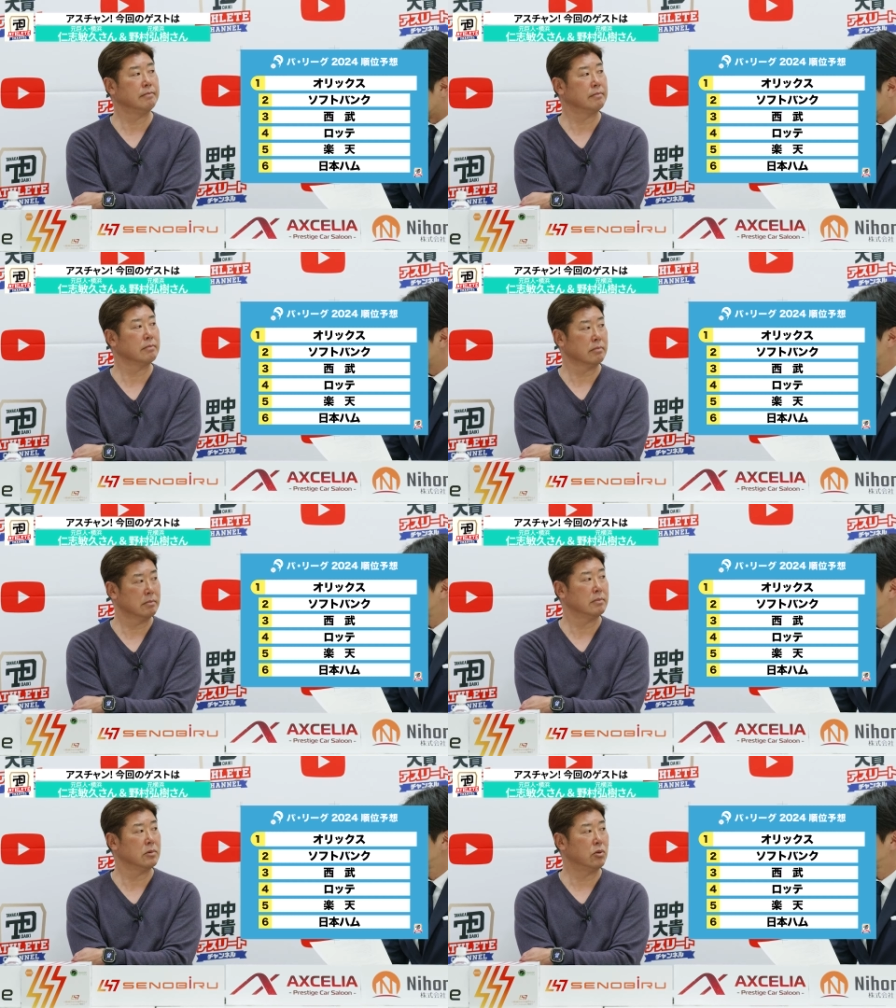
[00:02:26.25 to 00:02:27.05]
2位
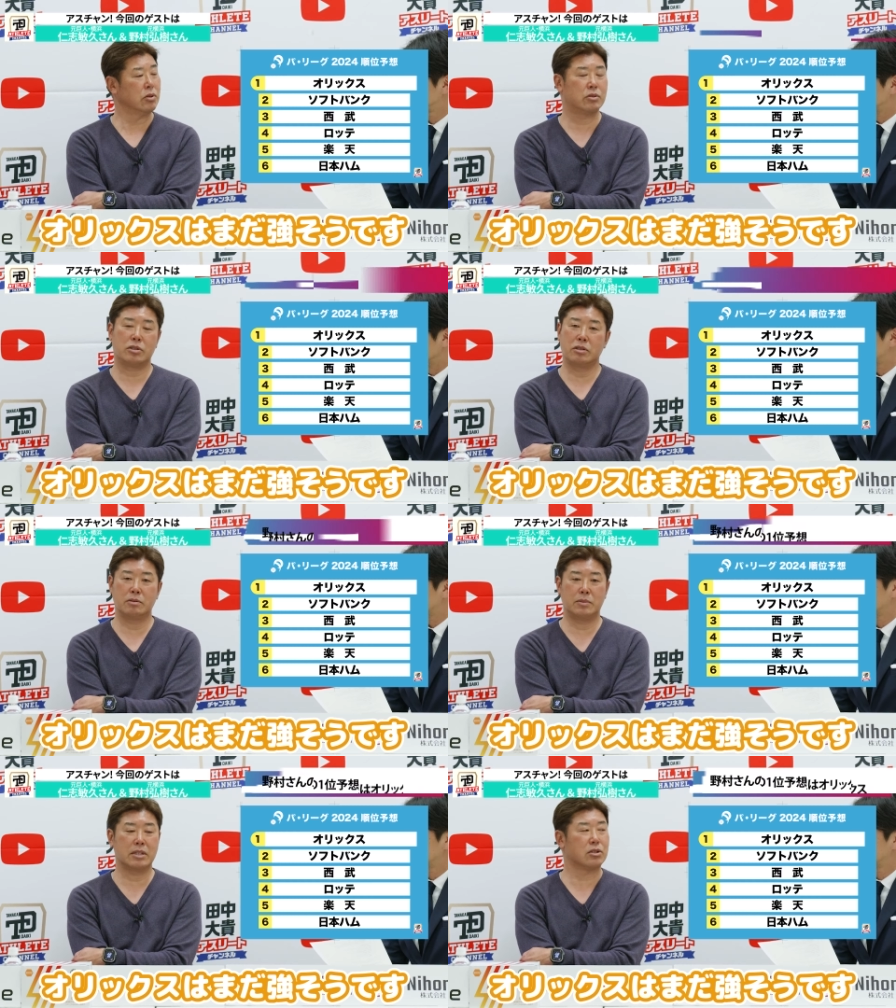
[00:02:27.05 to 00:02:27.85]
オリックス
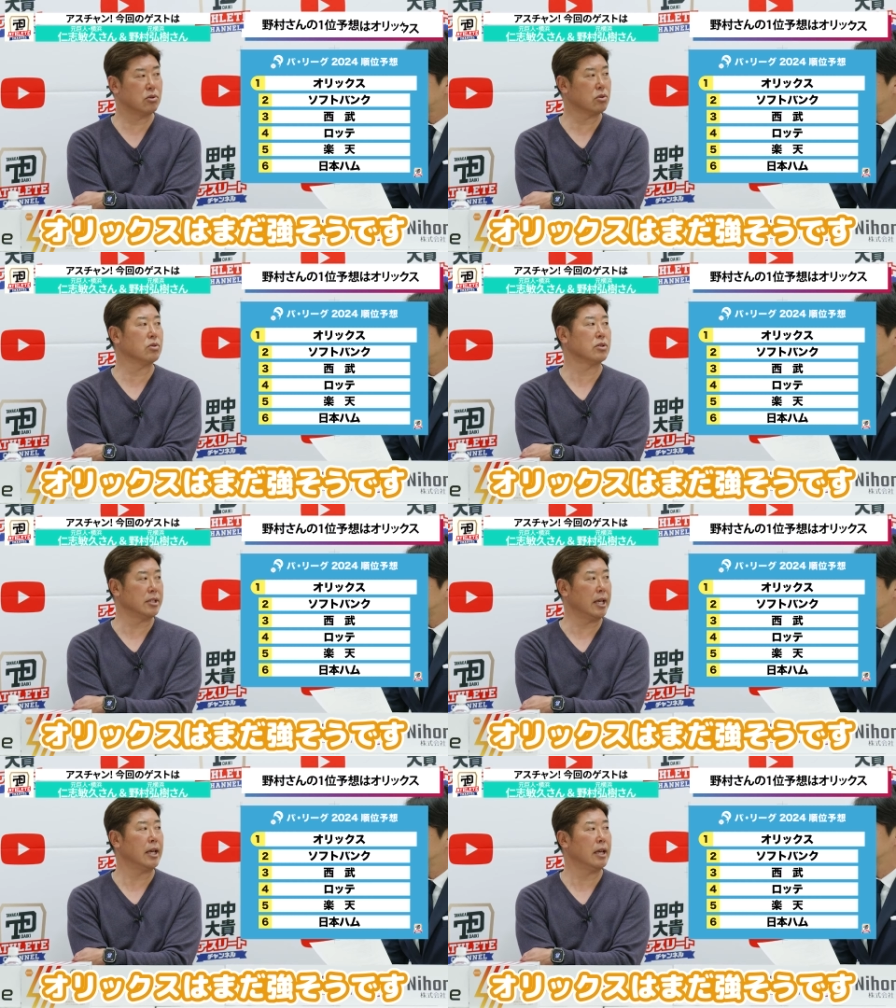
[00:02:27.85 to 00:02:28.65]
まだ強そうです
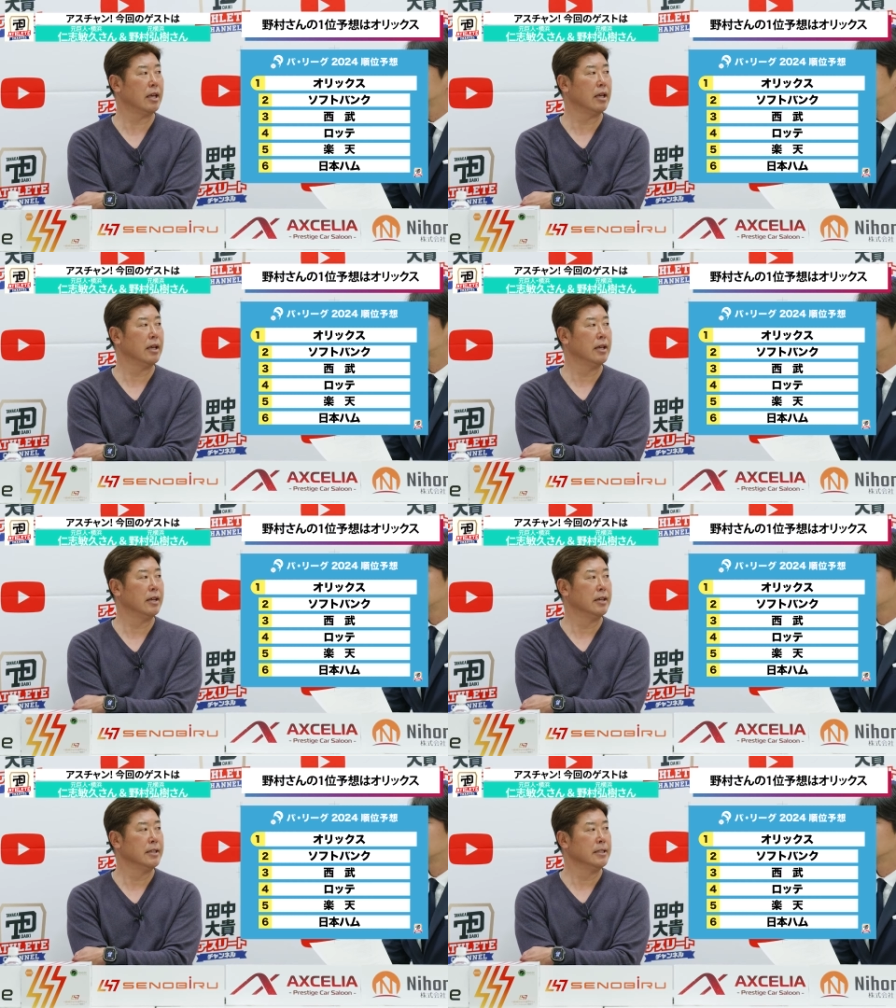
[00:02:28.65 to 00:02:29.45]
ねやっぱりオリックス
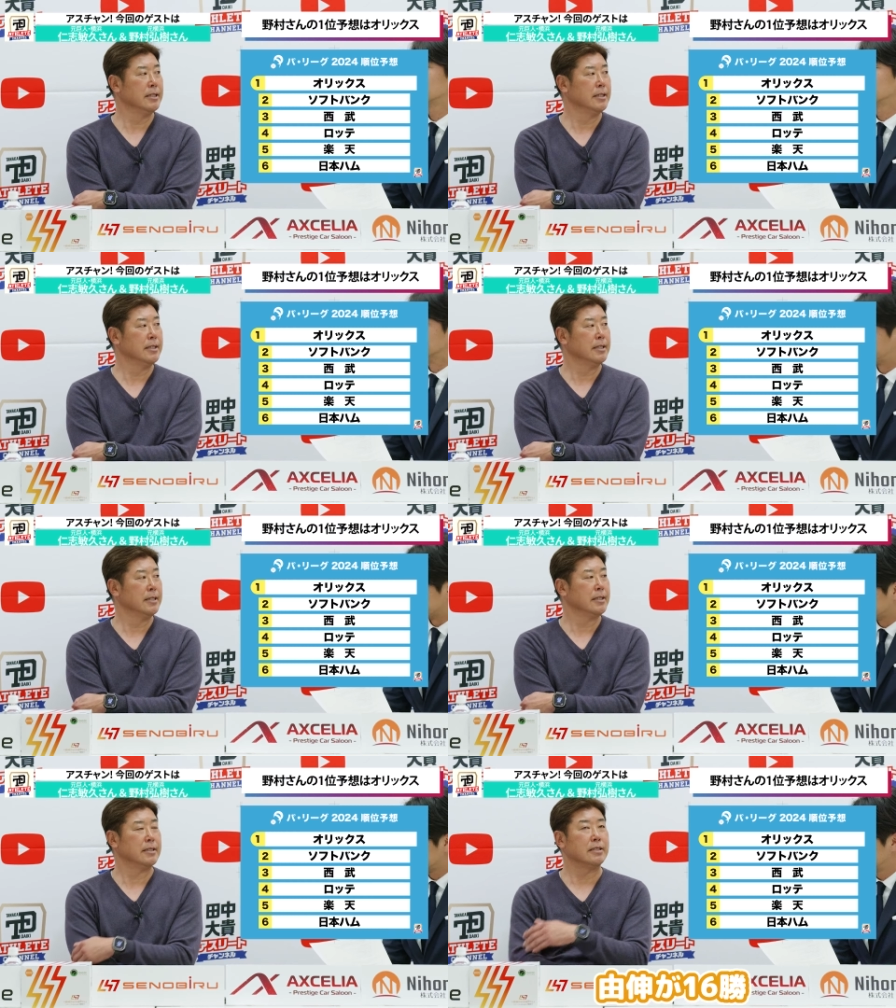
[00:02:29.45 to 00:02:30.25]
がトップ、
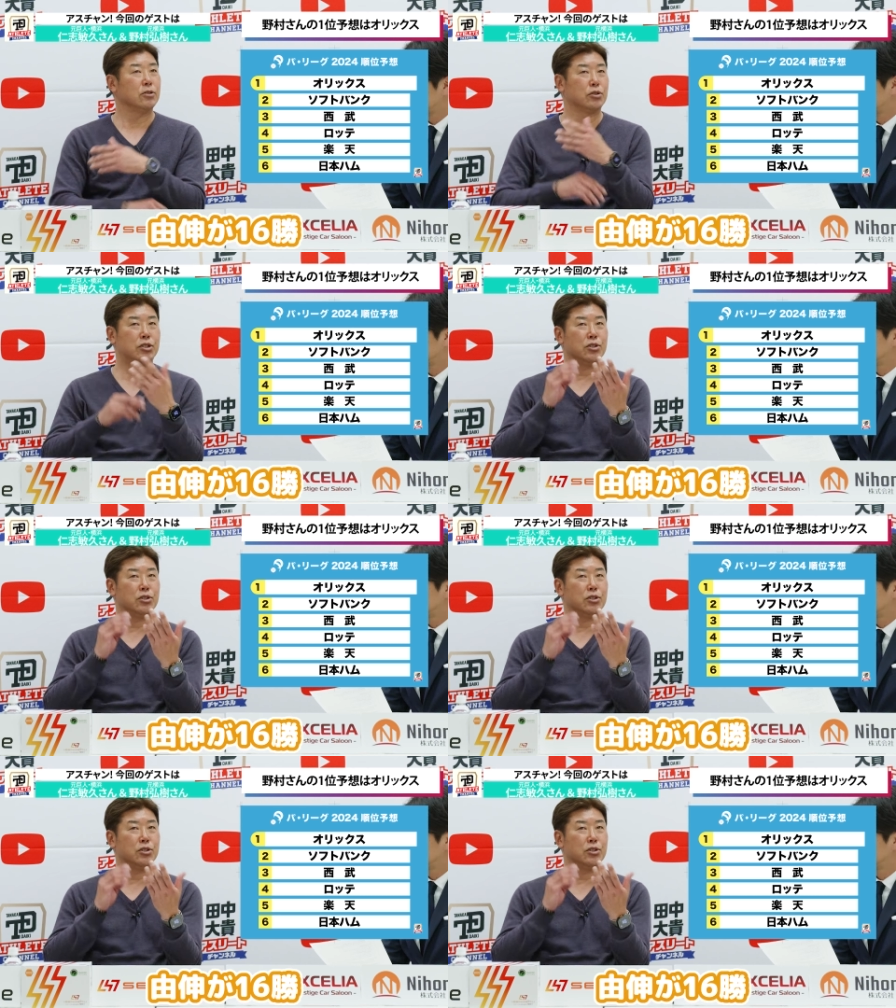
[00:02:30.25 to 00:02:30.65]
はい、由